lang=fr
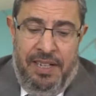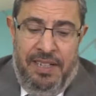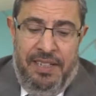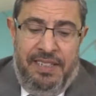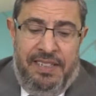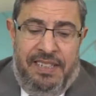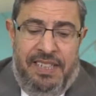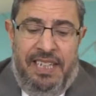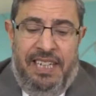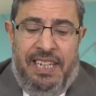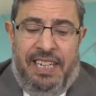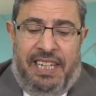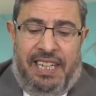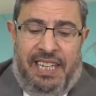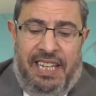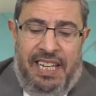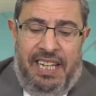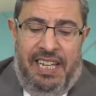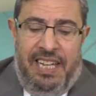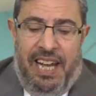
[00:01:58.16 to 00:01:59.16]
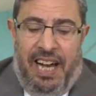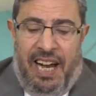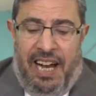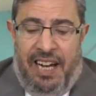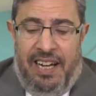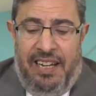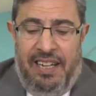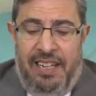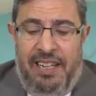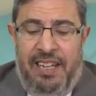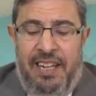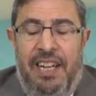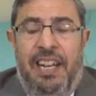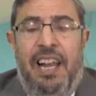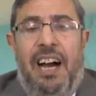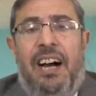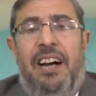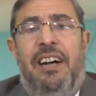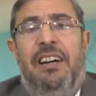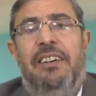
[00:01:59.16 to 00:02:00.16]
dit qu'il y a
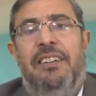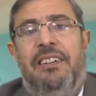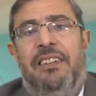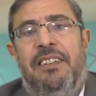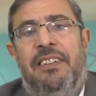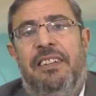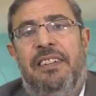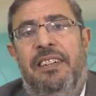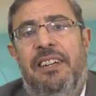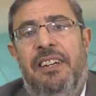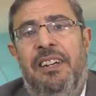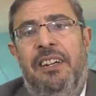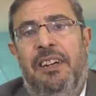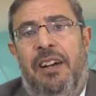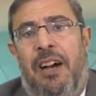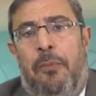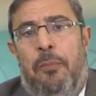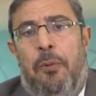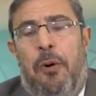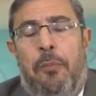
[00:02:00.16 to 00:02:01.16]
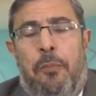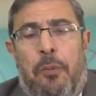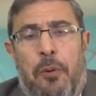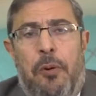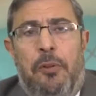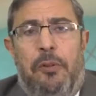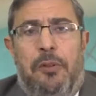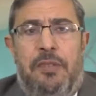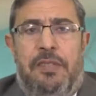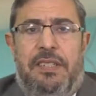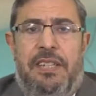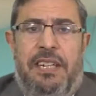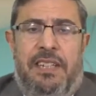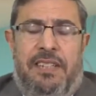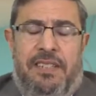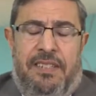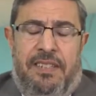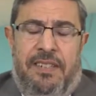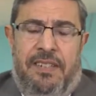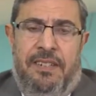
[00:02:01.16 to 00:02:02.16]
là, euh, à propos de
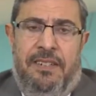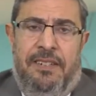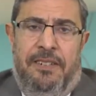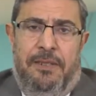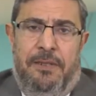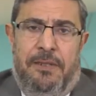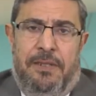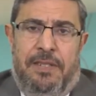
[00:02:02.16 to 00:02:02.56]
cette, euh, de